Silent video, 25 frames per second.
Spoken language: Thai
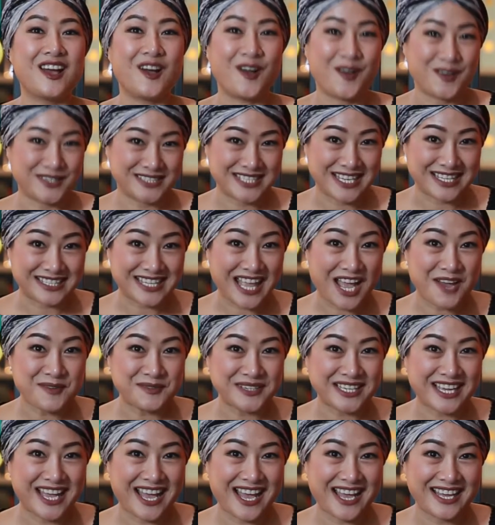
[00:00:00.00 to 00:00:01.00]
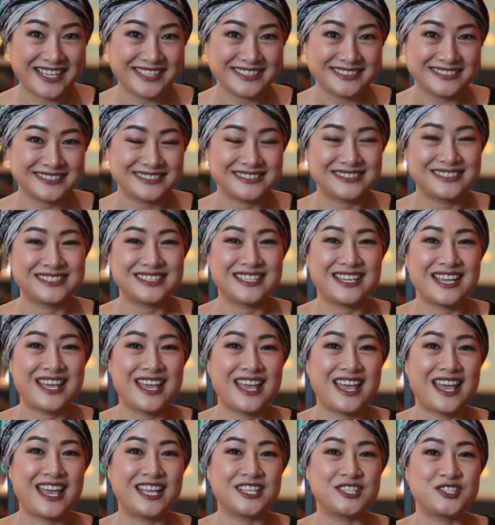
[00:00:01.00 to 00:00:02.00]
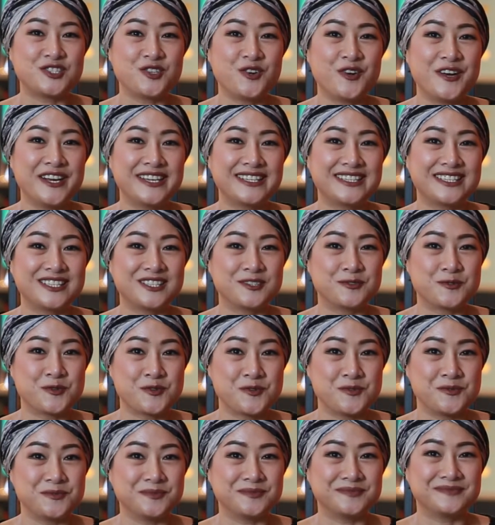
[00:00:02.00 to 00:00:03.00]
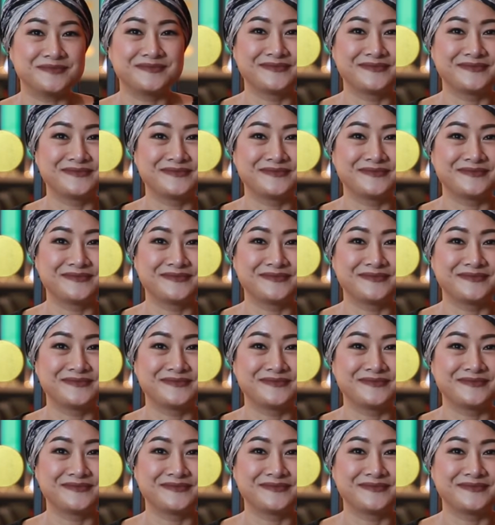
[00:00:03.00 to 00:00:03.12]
ออกเสียงตามนะคะ adjoining room.